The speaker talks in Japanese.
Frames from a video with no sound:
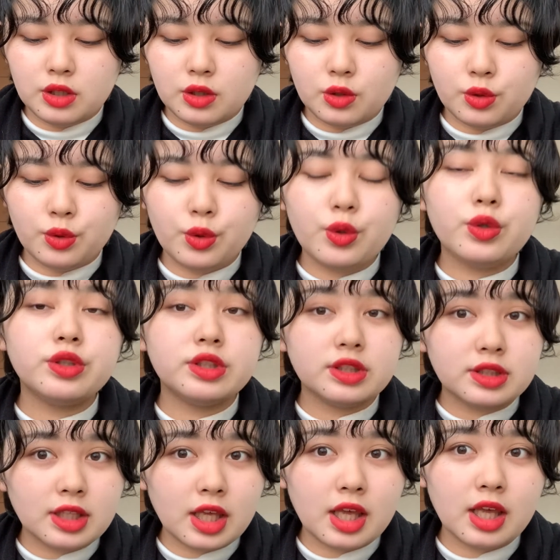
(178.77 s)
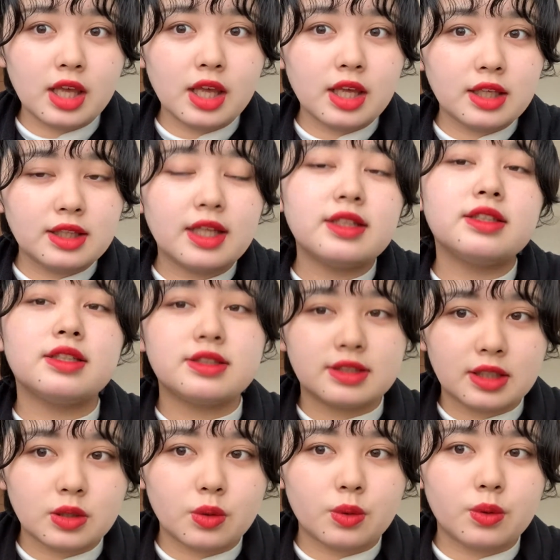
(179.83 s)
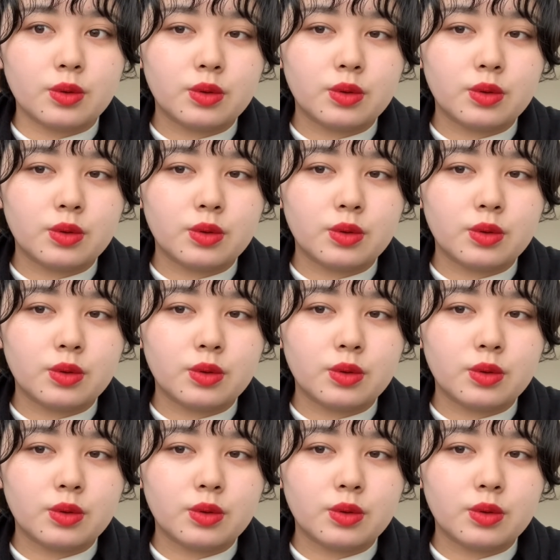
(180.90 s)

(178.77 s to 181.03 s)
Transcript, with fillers: ローズ系なんですけど